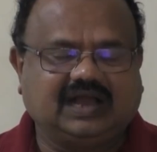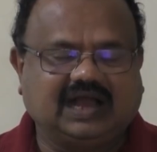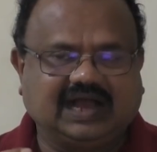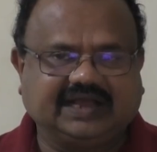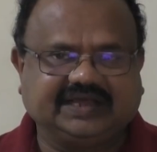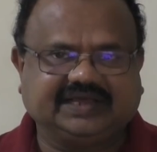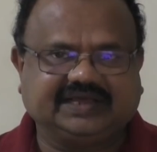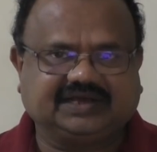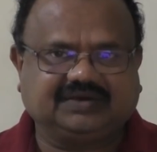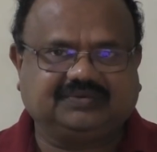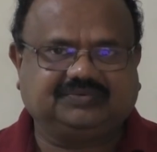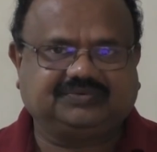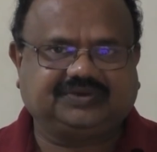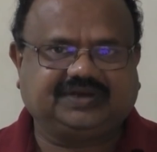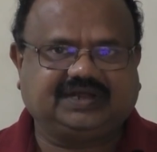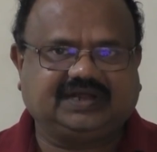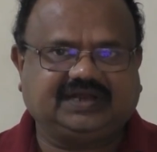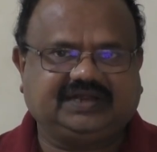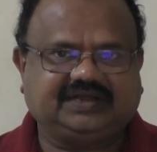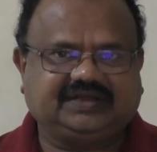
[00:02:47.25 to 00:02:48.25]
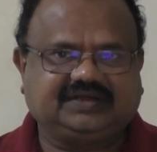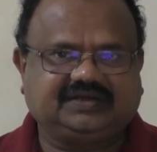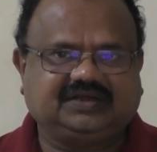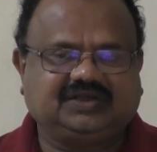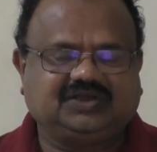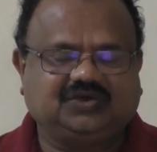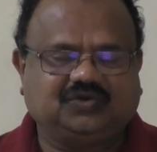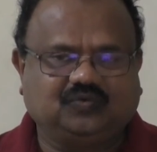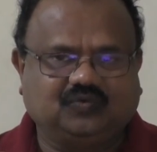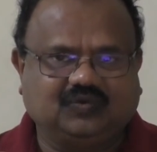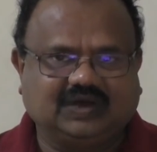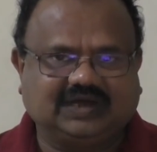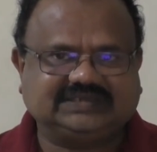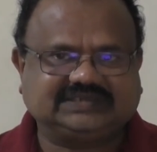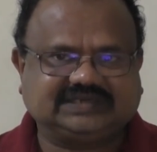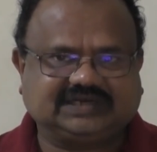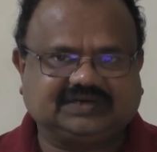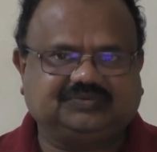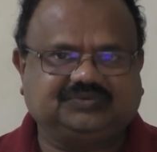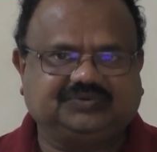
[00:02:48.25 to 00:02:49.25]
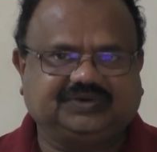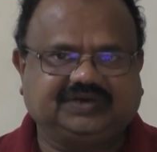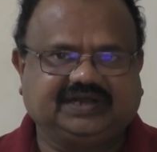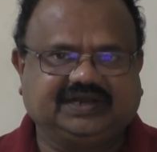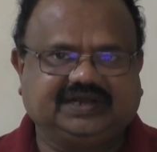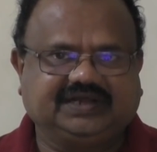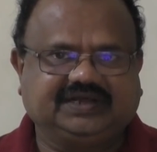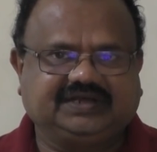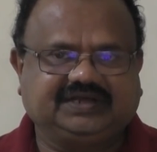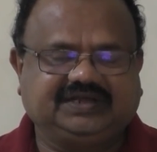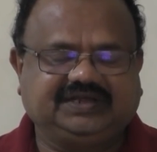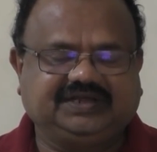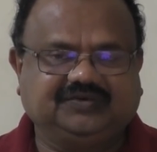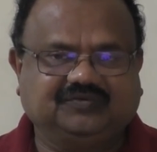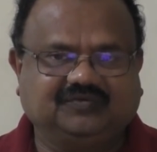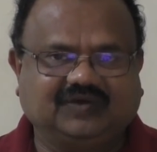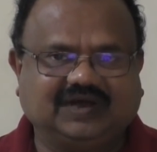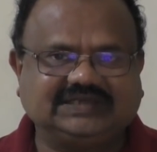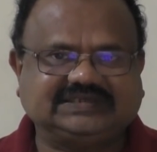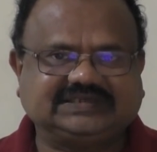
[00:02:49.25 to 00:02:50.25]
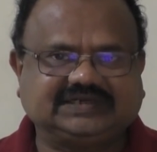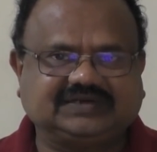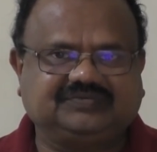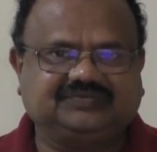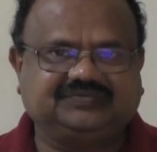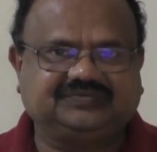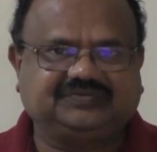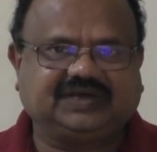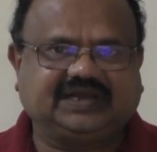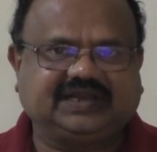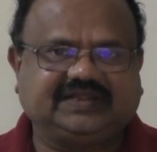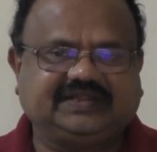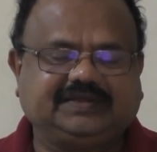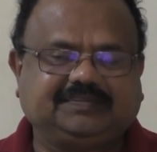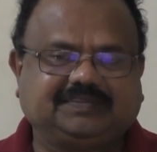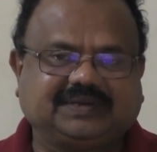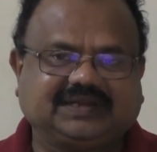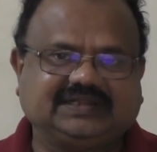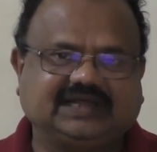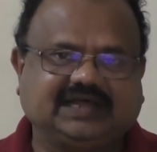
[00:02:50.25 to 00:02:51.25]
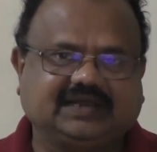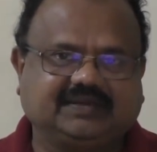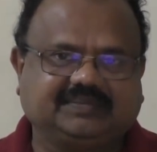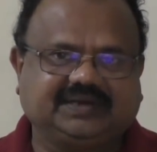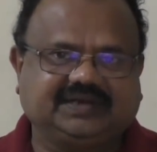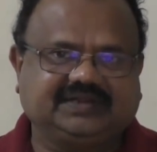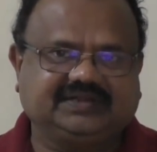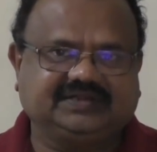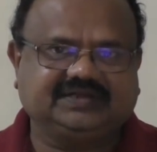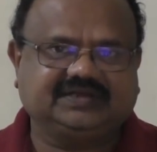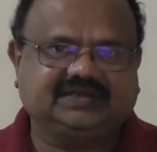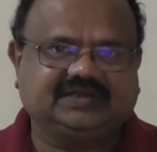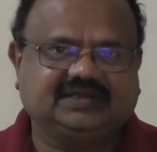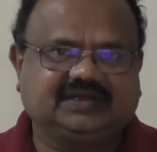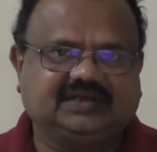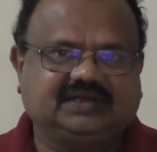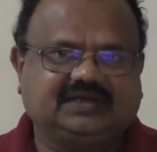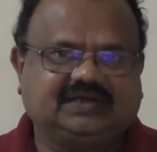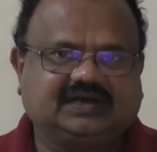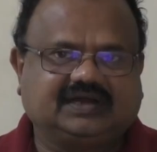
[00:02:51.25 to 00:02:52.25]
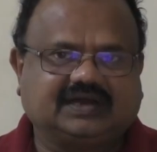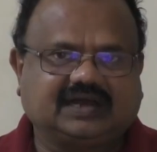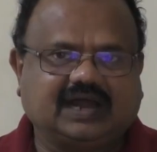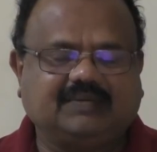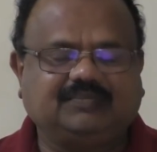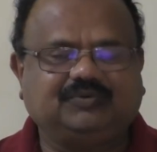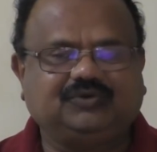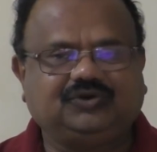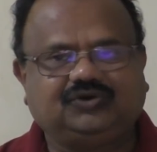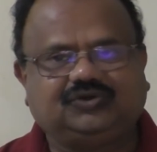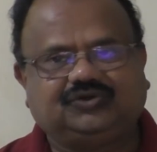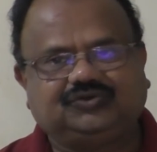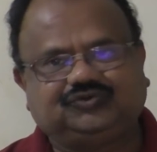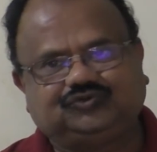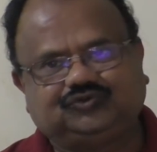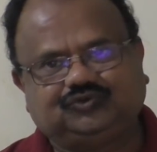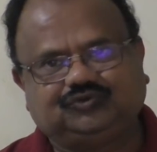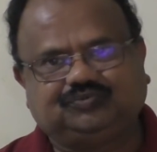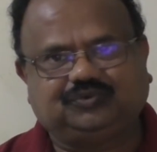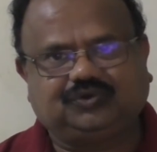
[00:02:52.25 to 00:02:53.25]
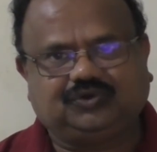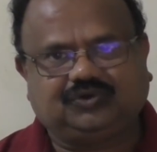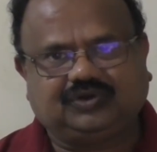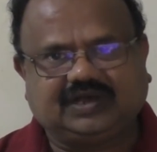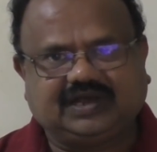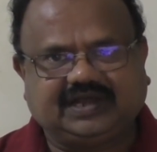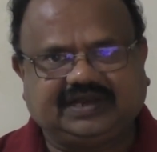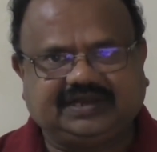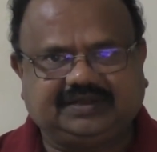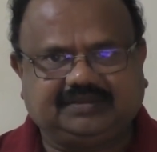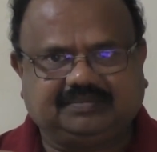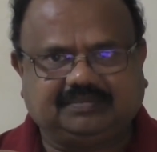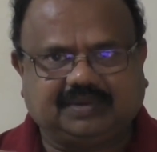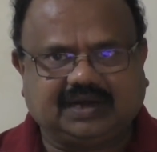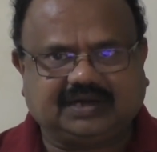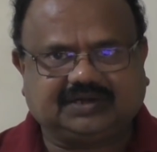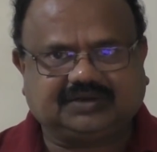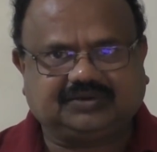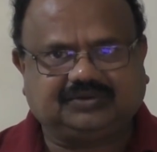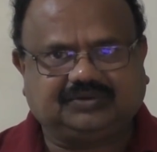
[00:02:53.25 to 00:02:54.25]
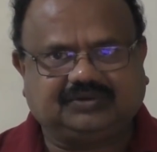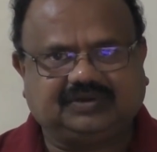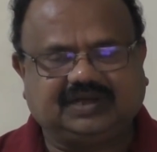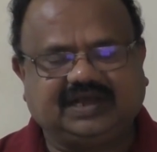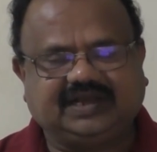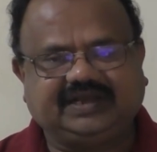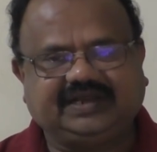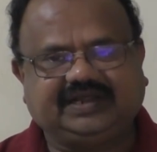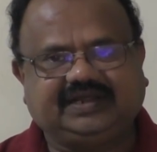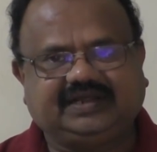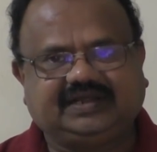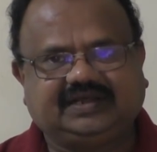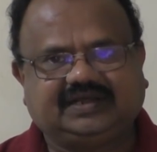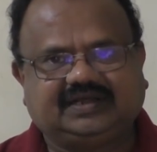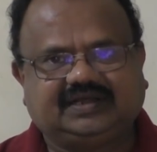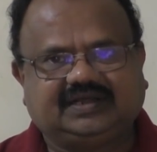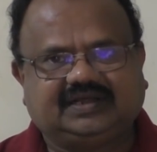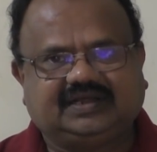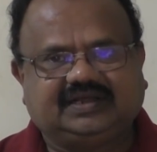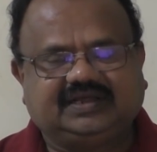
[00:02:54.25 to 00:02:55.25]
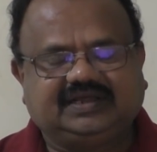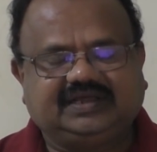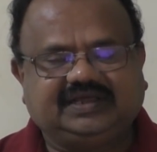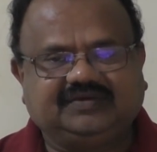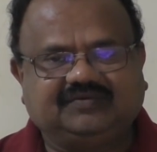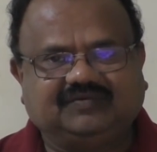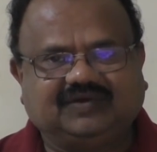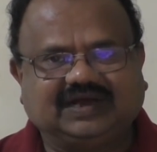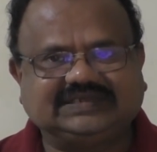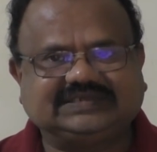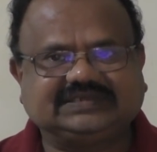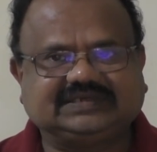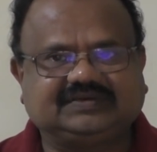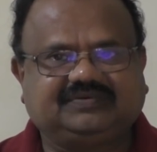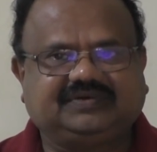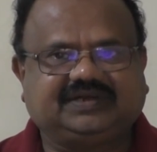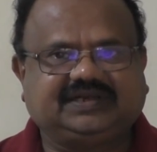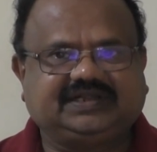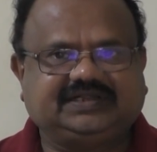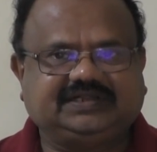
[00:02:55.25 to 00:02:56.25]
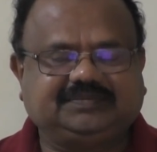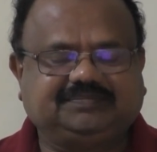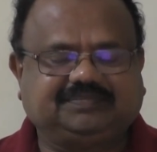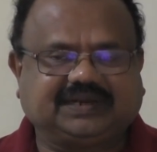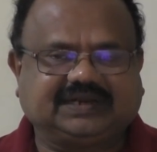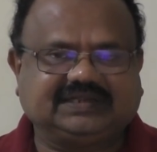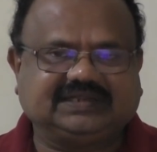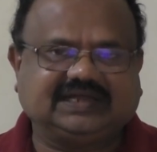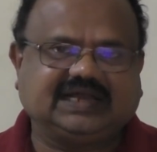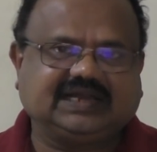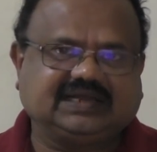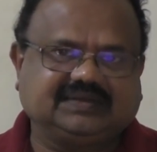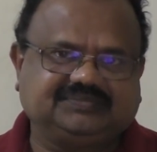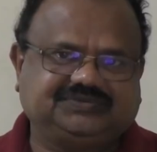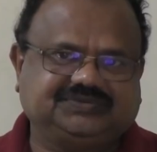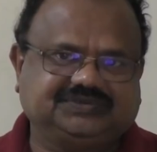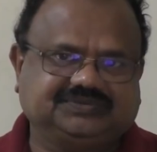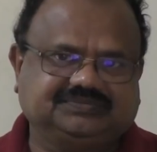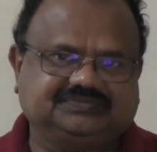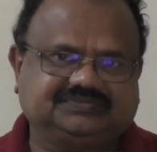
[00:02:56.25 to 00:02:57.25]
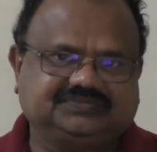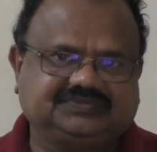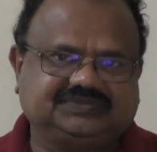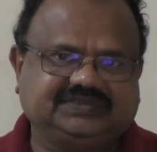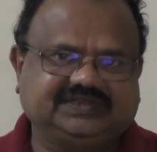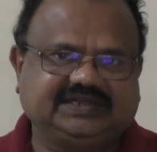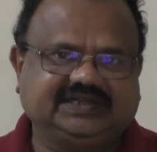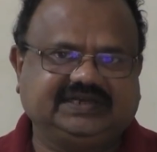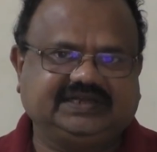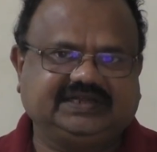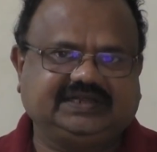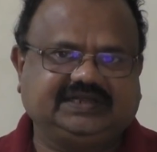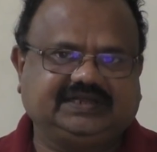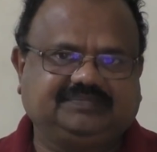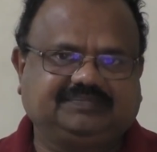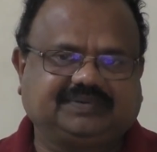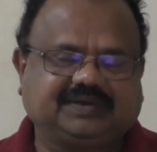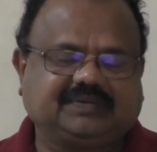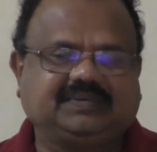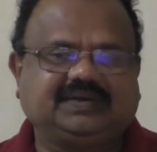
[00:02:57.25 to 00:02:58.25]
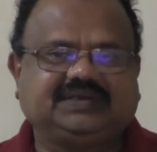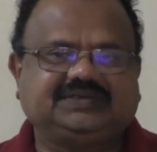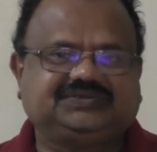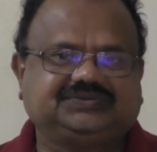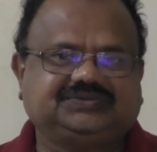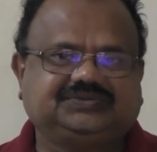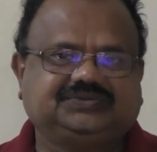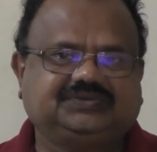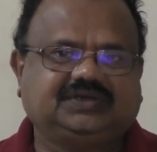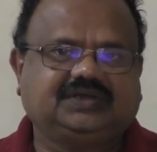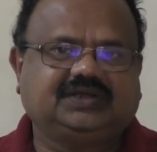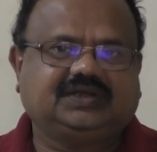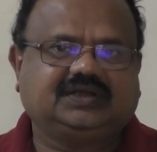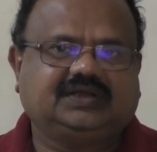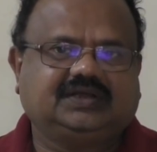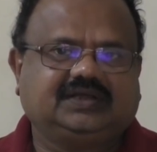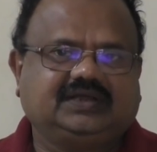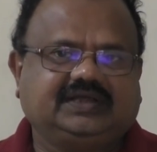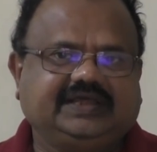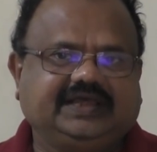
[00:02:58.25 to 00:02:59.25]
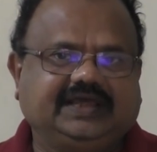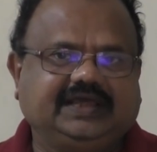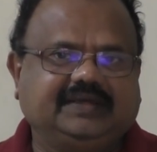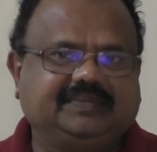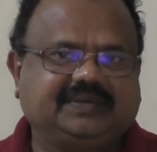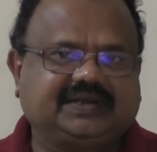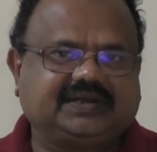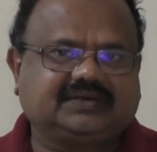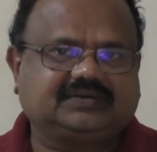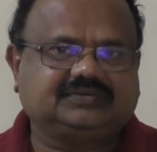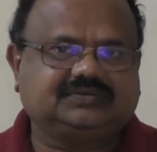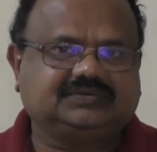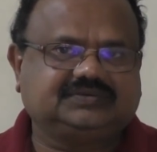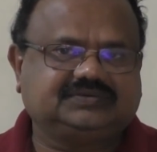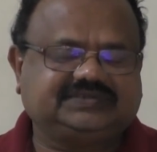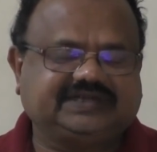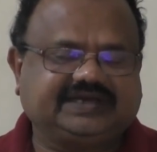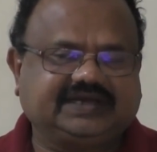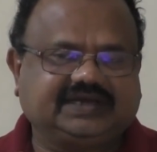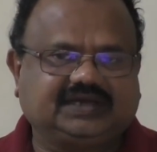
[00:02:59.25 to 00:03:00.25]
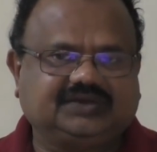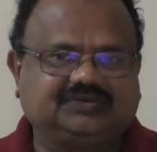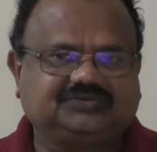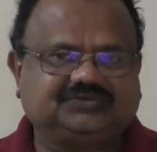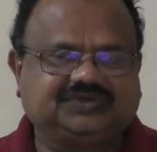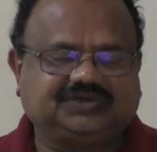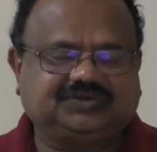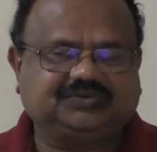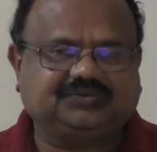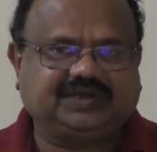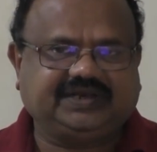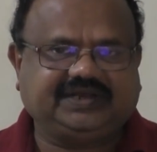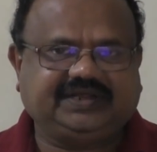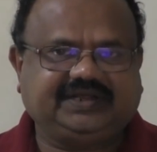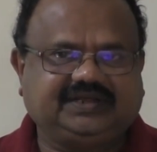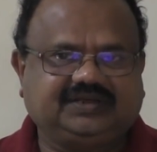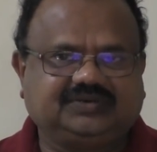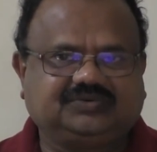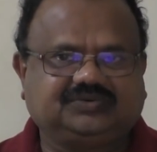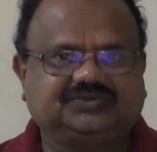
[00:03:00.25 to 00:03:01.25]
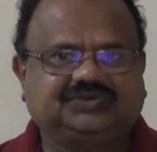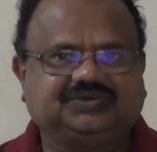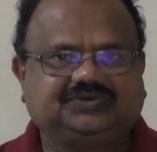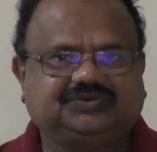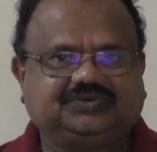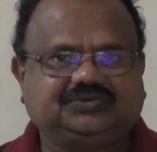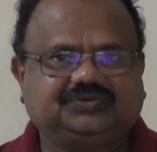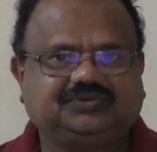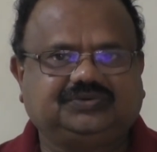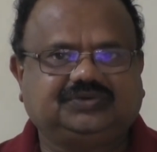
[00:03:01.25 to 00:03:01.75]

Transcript: ఆంగికం ఉండాలి వాచకం ఉండాలి ఈ వాచకం అనేది ప్రధానమైనది రాముల్లో చూపులో కానీ మాటలో కానీ ఈ వాచకం అనేది ప్రధానాంశం దీన్ని ప్రభాసు ఏ మేరకు చేయగలుగుతాడు అని కొందరు